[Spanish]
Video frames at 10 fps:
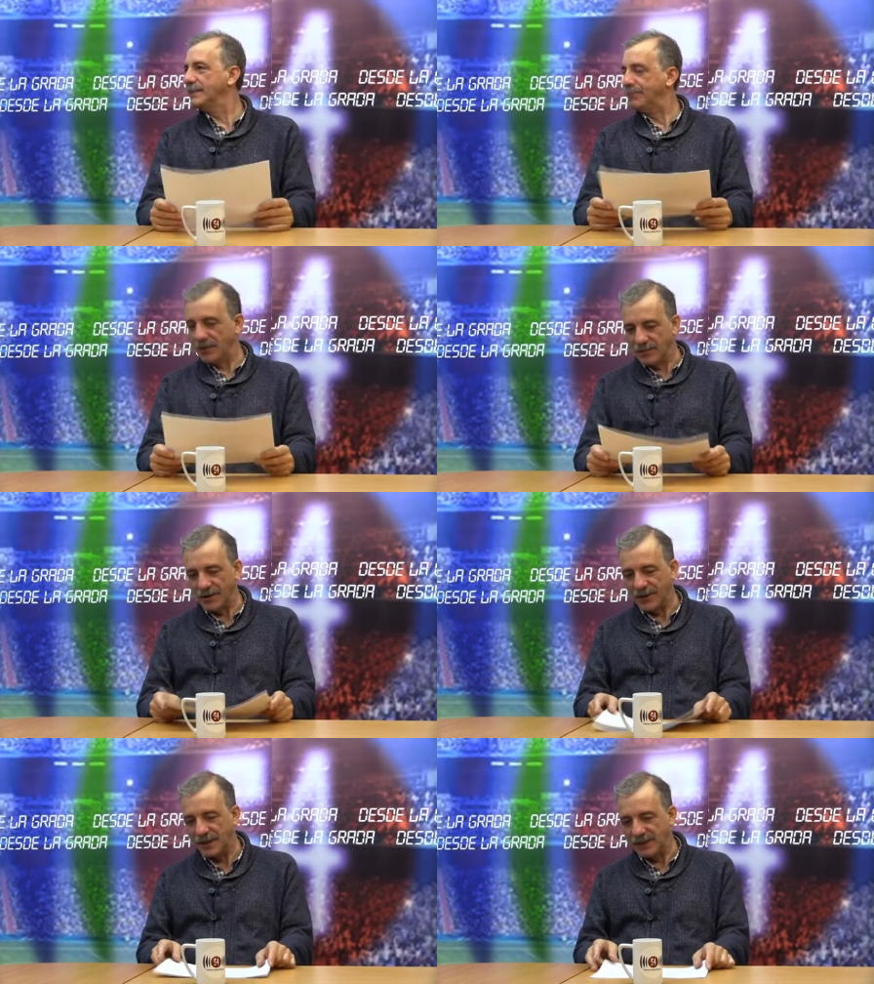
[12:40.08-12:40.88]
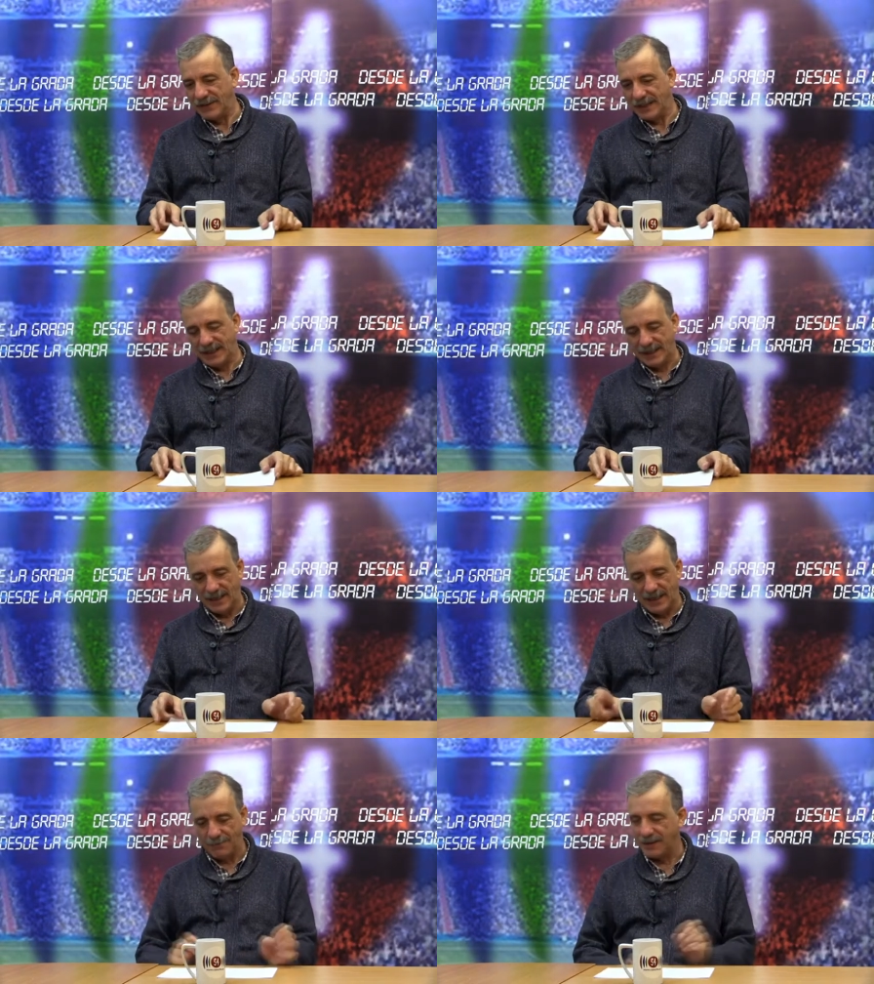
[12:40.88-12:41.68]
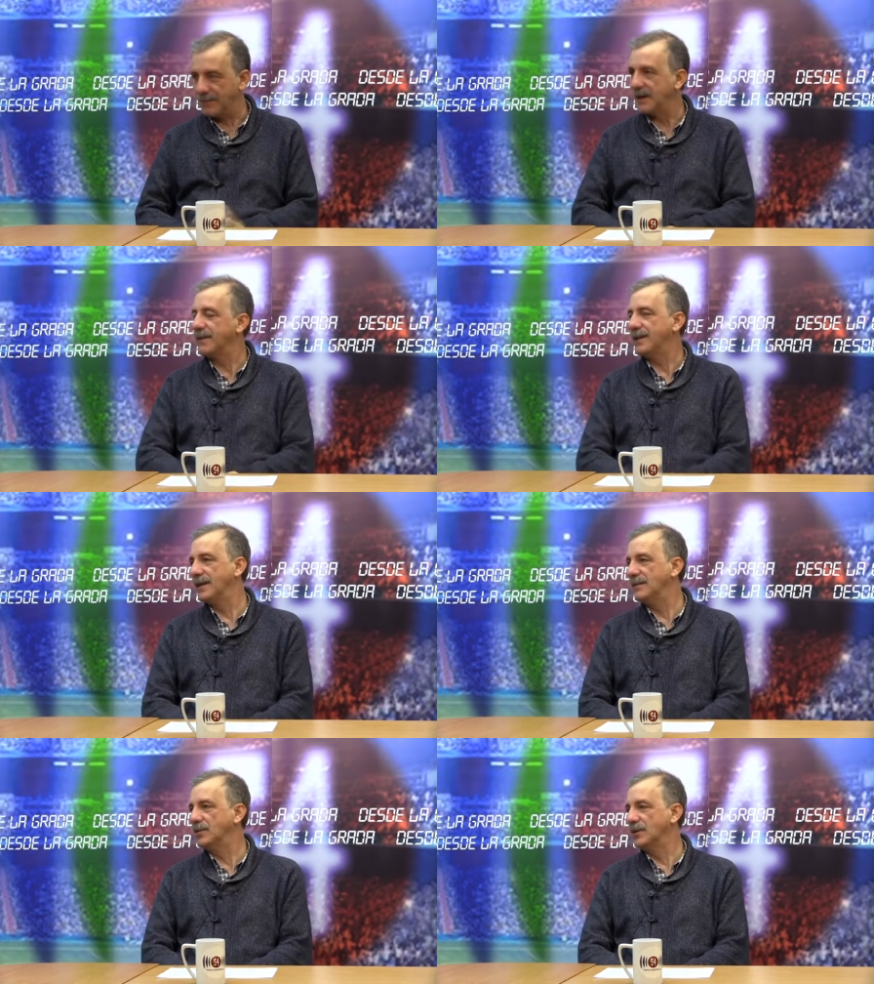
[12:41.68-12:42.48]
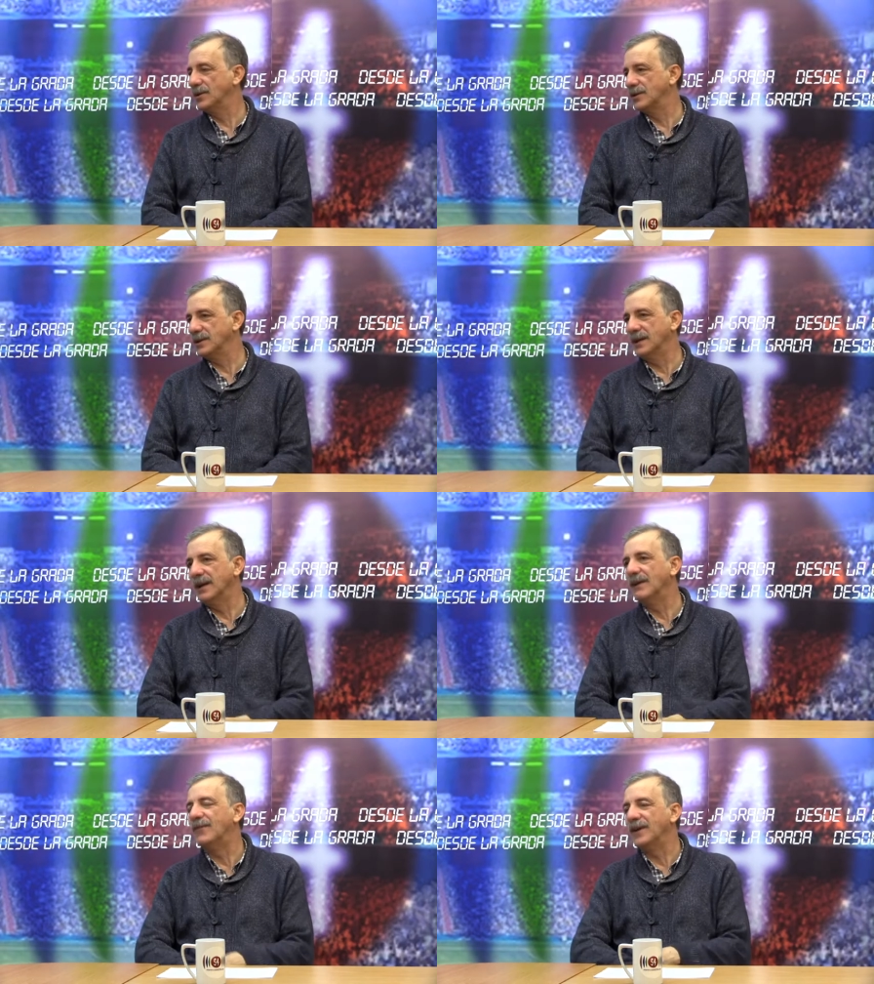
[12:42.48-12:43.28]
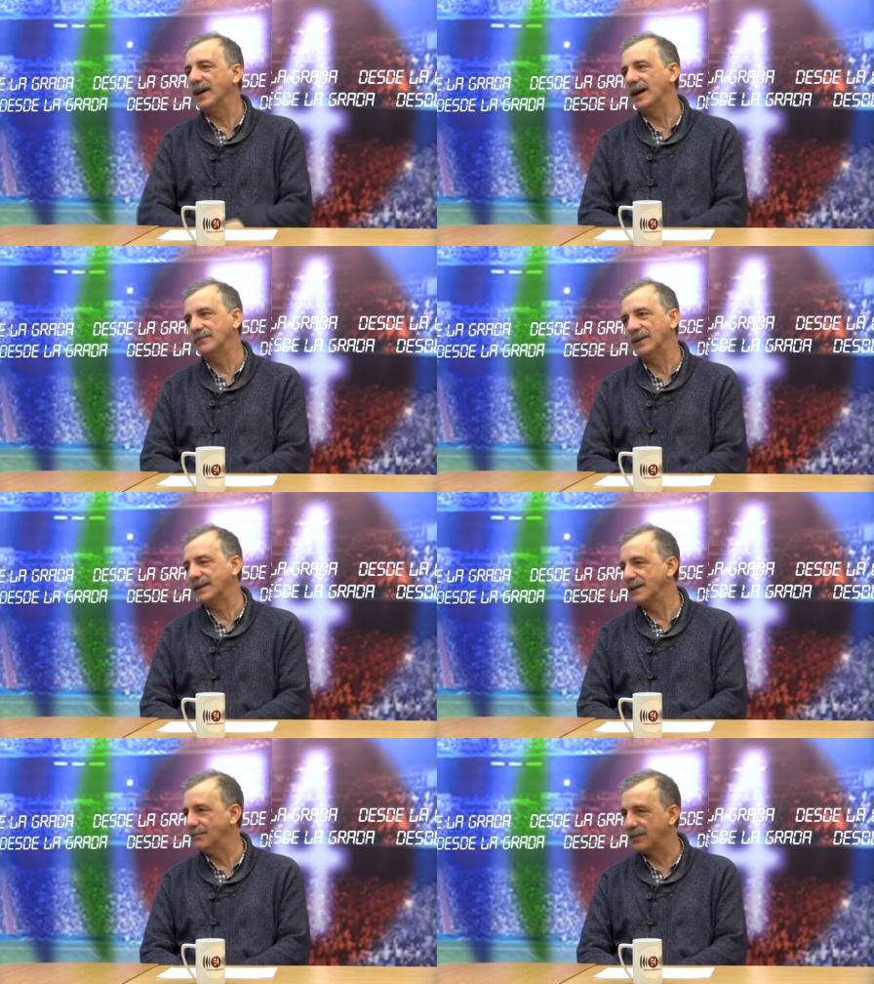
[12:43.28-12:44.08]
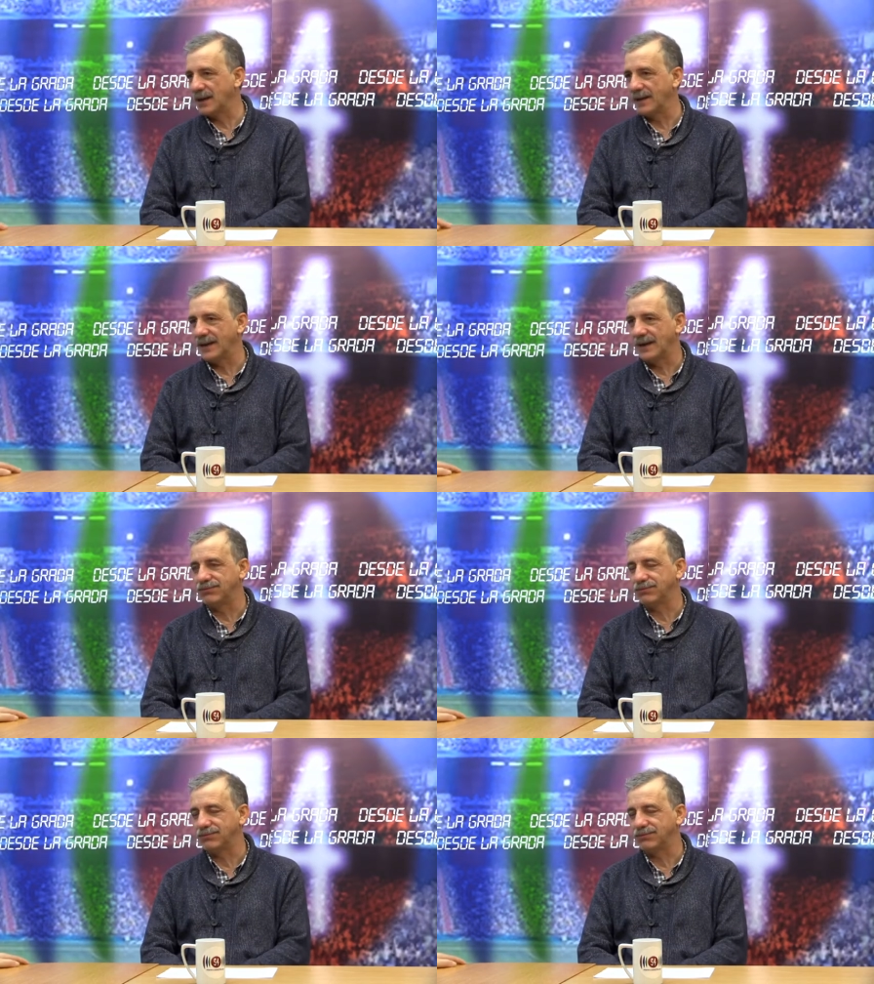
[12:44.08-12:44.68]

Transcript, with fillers: podemos certificar ya la permanencia del Burgos y el fin a una temporada.